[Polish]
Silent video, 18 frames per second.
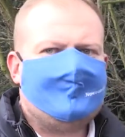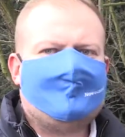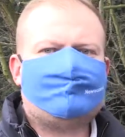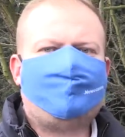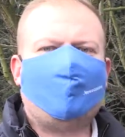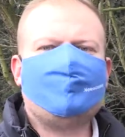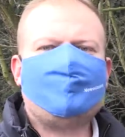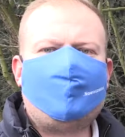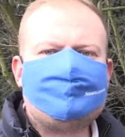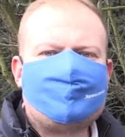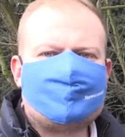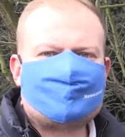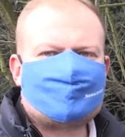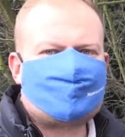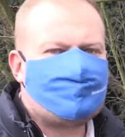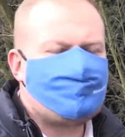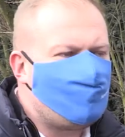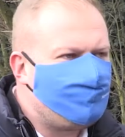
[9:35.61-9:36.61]
Bo na
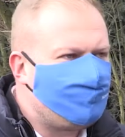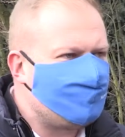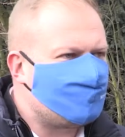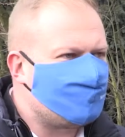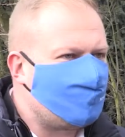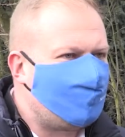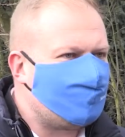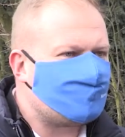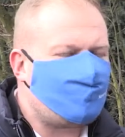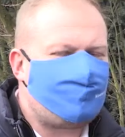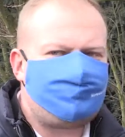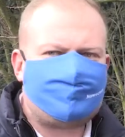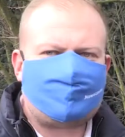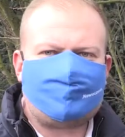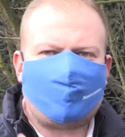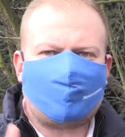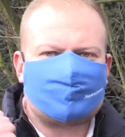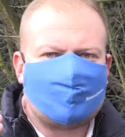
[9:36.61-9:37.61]
mieście mówi się, że w
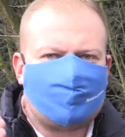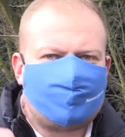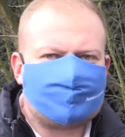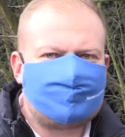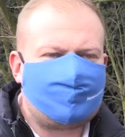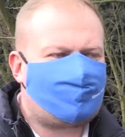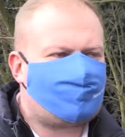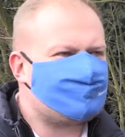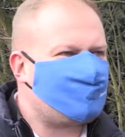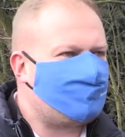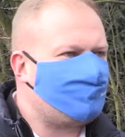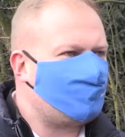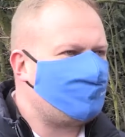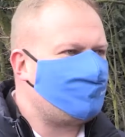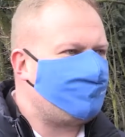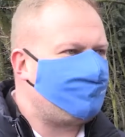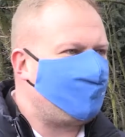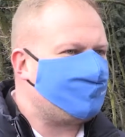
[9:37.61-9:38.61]
tym oto budynku za
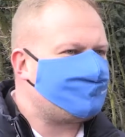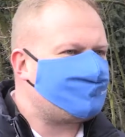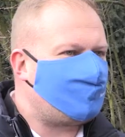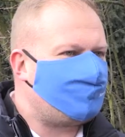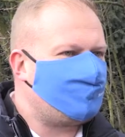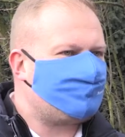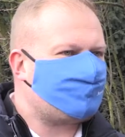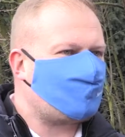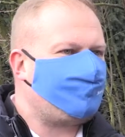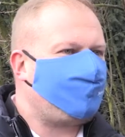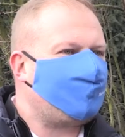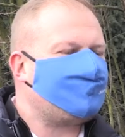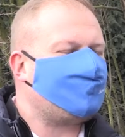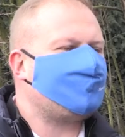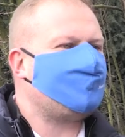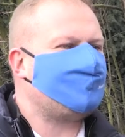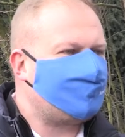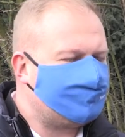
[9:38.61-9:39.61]
moimi plecami
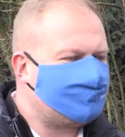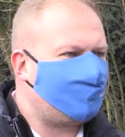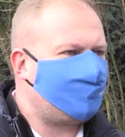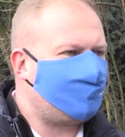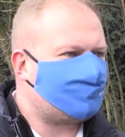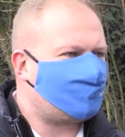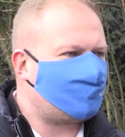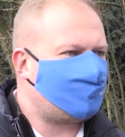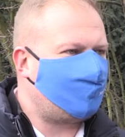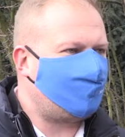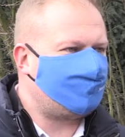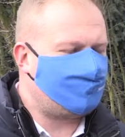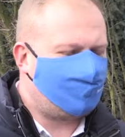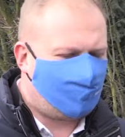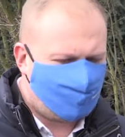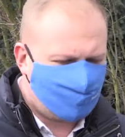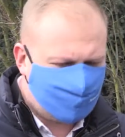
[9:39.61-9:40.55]
przypada jeden dyrektor na jednego